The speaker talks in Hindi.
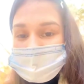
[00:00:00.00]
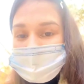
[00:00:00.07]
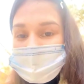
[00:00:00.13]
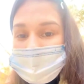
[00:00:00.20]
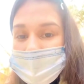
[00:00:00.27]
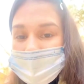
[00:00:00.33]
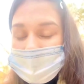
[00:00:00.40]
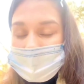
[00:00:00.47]

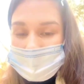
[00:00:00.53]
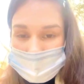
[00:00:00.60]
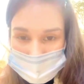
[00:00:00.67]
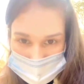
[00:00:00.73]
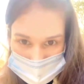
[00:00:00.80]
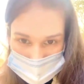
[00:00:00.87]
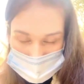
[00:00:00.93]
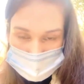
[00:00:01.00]
बाकी
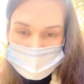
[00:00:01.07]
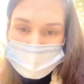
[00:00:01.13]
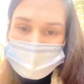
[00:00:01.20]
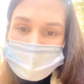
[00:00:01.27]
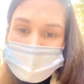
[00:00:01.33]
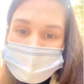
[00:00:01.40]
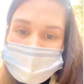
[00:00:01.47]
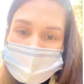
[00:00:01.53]
जो जो
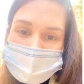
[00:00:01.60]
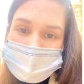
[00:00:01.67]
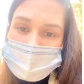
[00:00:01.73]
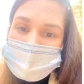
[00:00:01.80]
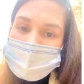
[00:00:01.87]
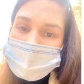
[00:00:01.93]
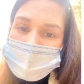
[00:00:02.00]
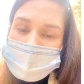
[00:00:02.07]
मुझे चाहिए
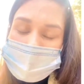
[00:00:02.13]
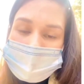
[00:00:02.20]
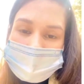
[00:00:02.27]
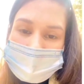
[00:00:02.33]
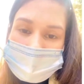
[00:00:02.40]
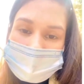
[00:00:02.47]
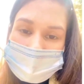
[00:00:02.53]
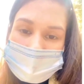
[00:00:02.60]
था वो मुझे
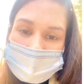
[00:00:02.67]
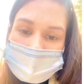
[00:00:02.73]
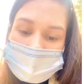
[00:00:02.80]
मिल गया